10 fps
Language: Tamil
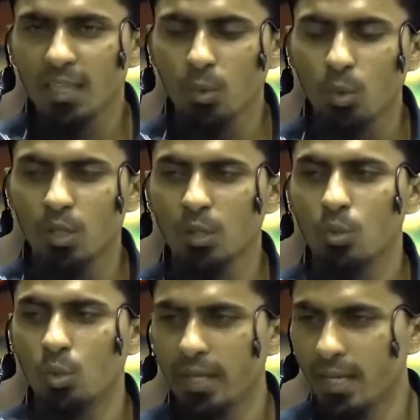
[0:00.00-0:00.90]
அந்த
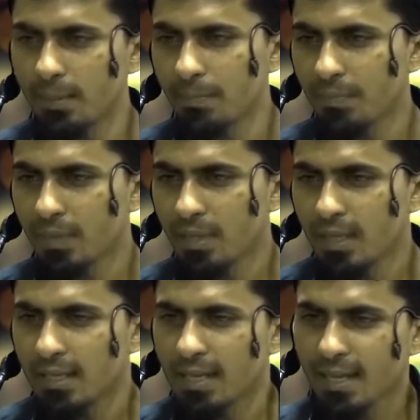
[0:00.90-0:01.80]
ஓதக்கூடிய
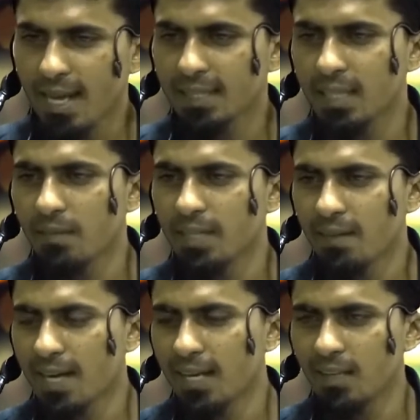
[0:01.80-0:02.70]
கிராத்தை
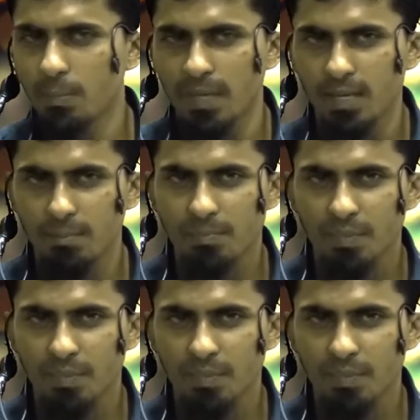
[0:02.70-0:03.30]
வைத்து அவர் அழுதிருப்பார்